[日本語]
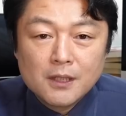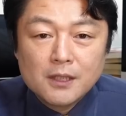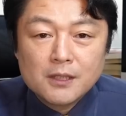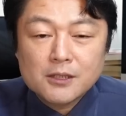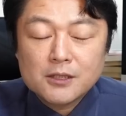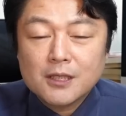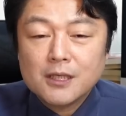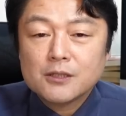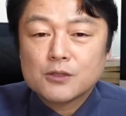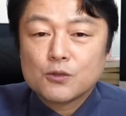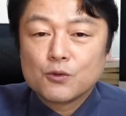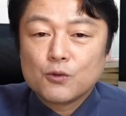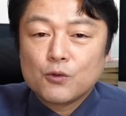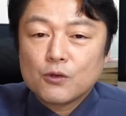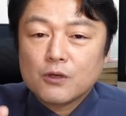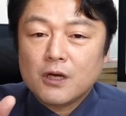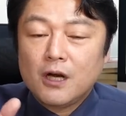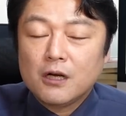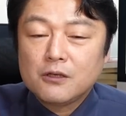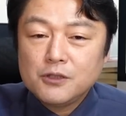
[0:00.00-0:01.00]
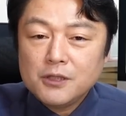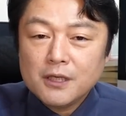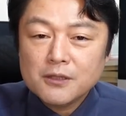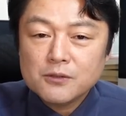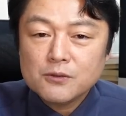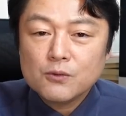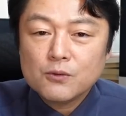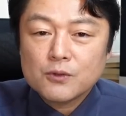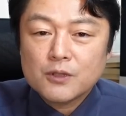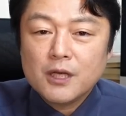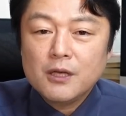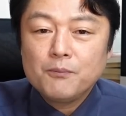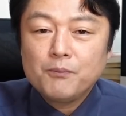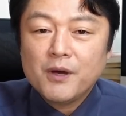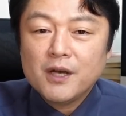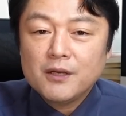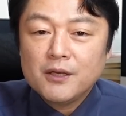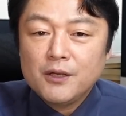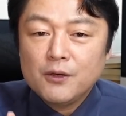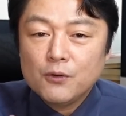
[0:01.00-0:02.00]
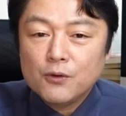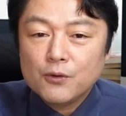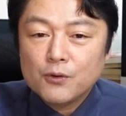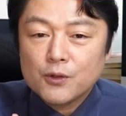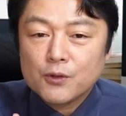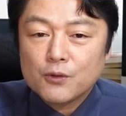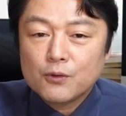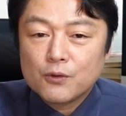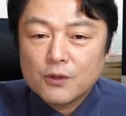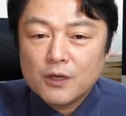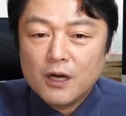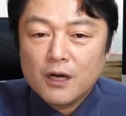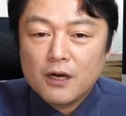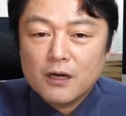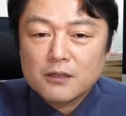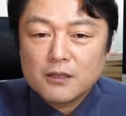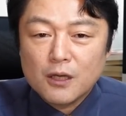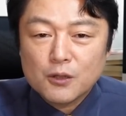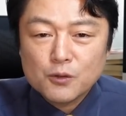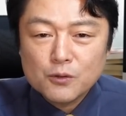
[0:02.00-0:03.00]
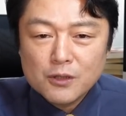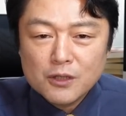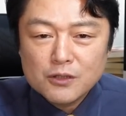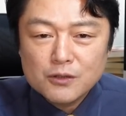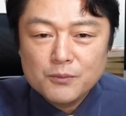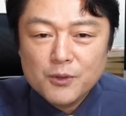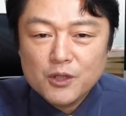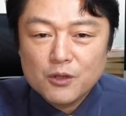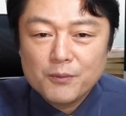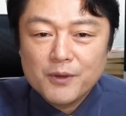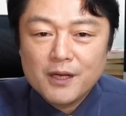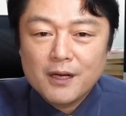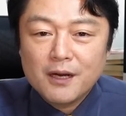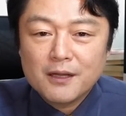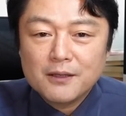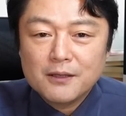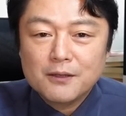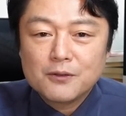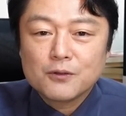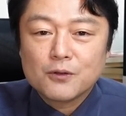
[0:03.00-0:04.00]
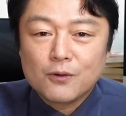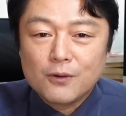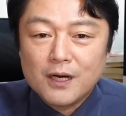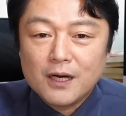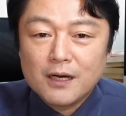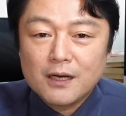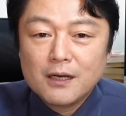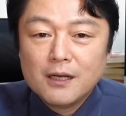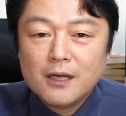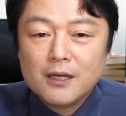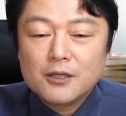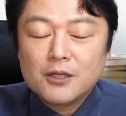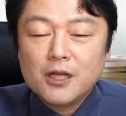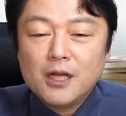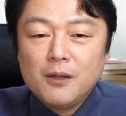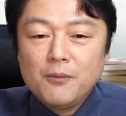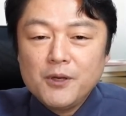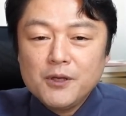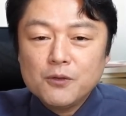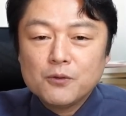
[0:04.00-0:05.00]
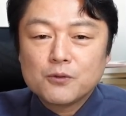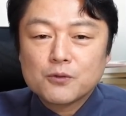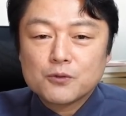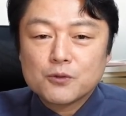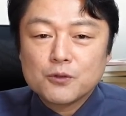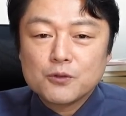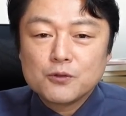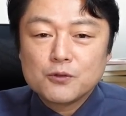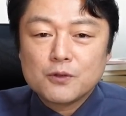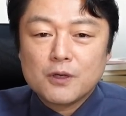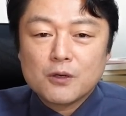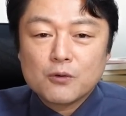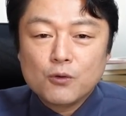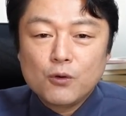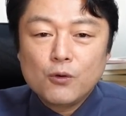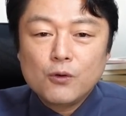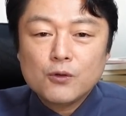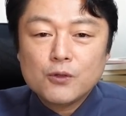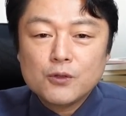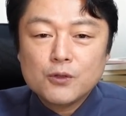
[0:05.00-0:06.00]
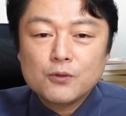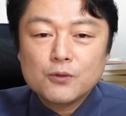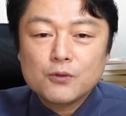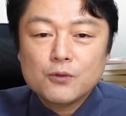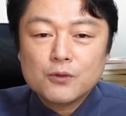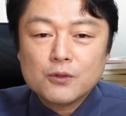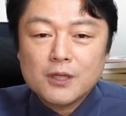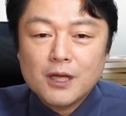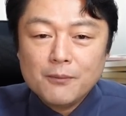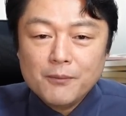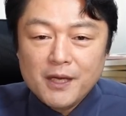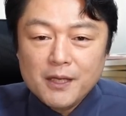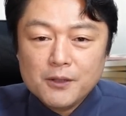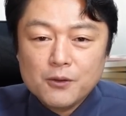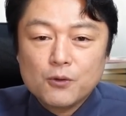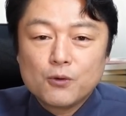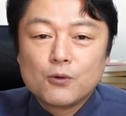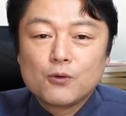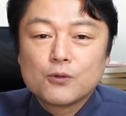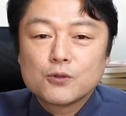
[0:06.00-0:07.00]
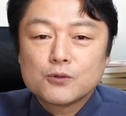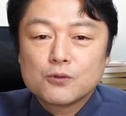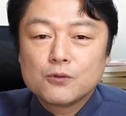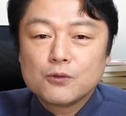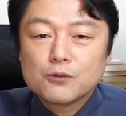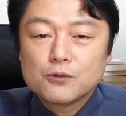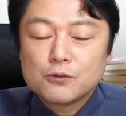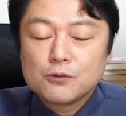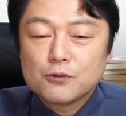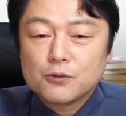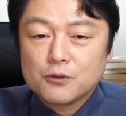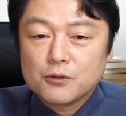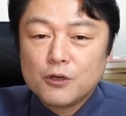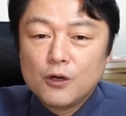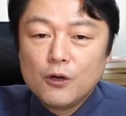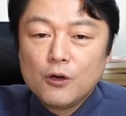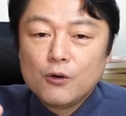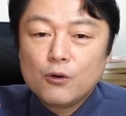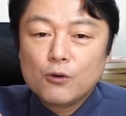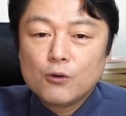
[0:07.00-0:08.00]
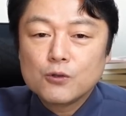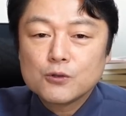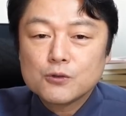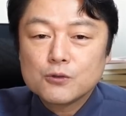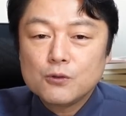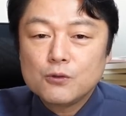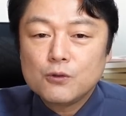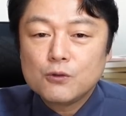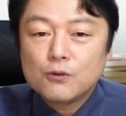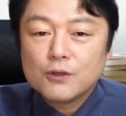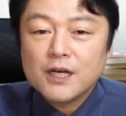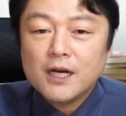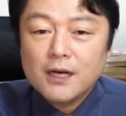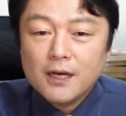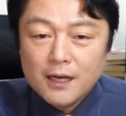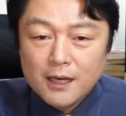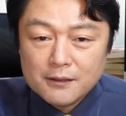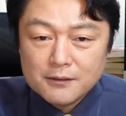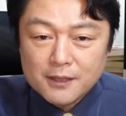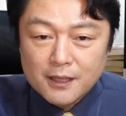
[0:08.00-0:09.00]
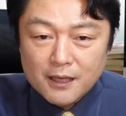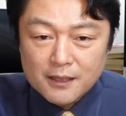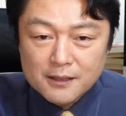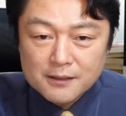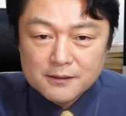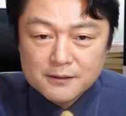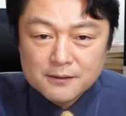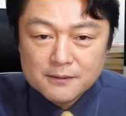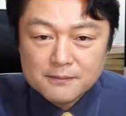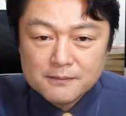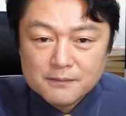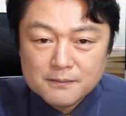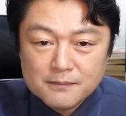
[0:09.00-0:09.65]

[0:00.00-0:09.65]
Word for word: しかしその格安の電波利用料がなんとなく認められているのは、テレビ局というのは公共のために放送するという放送法があるからです。